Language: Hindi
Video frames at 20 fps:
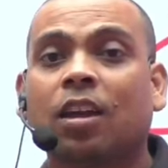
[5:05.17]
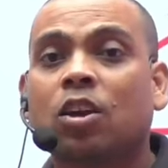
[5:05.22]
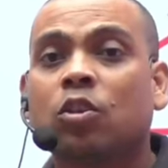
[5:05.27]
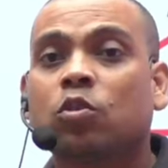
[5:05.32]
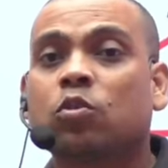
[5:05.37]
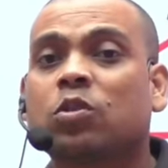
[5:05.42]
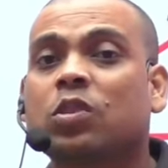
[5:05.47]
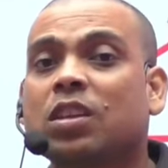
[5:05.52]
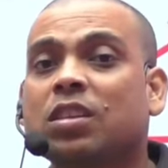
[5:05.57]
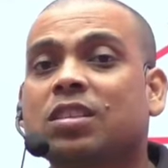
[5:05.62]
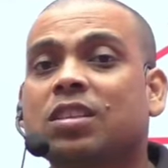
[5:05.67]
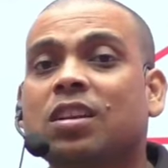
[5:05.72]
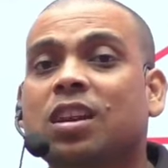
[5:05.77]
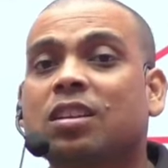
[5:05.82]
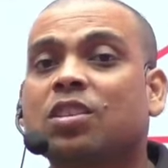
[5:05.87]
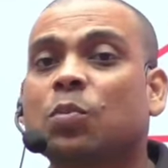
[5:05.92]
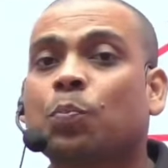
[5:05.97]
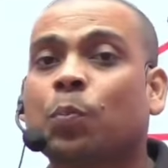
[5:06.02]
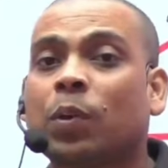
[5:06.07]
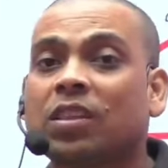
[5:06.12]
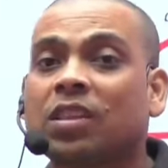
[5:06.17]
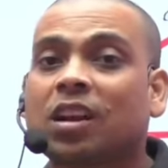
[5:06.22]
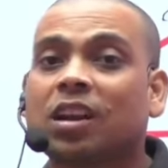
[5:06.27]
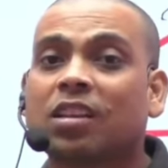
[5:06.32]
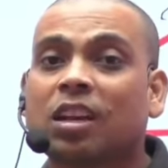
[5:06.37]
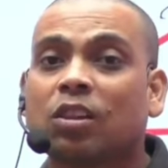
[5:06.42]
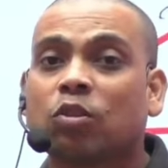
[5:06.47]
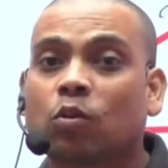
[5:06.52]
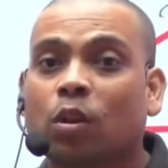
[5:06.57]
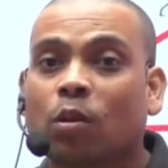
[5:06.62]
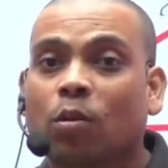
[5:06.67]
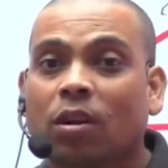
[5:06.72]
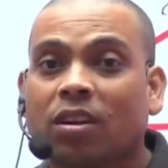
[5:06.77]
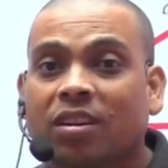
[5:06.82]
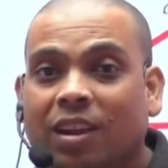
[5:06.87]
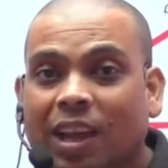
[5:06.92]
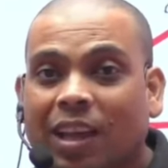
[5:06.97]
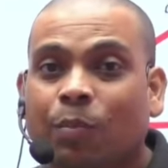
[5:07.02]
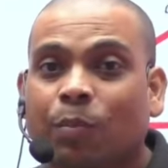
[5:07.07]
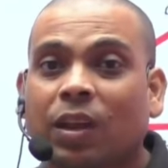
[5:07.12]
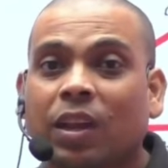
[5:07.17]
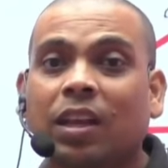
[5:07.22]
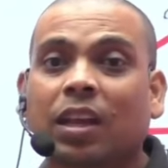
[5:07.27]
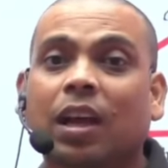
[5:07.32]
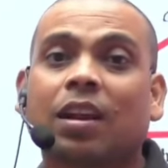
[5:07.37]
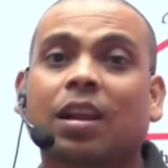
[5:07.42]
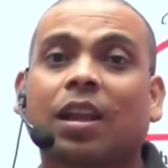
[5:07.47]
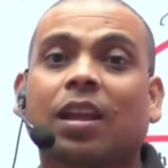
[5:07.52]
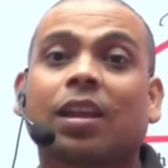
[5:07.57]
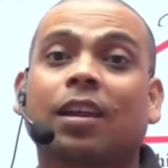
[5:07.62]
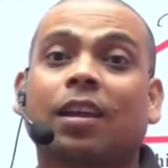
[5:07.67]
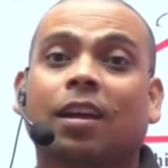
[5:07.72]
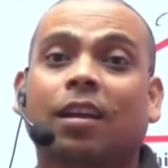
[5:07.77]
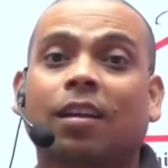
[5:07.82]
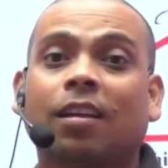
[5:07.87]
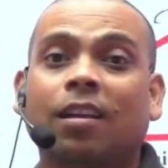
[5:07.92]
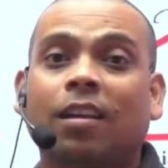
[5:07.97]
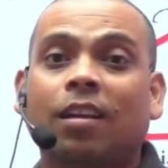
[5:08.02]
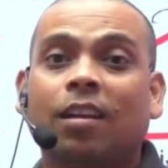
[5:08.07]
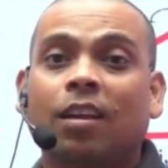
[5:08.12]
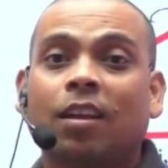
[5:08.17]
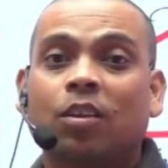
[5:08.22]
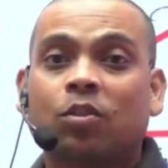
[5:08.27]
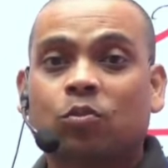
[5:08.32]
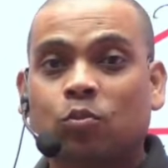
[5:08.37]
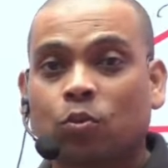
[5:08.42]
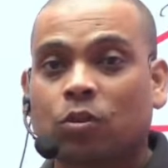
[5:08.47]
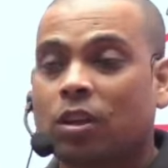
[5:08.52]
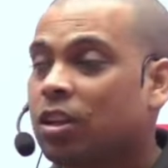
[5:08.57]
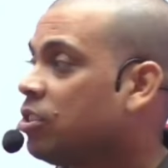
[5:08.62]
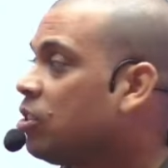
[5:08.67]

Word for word: तो दस हजार से पंद्रह हजार तो केवल ट्रैकमैन का रहेगा सोच लीजिए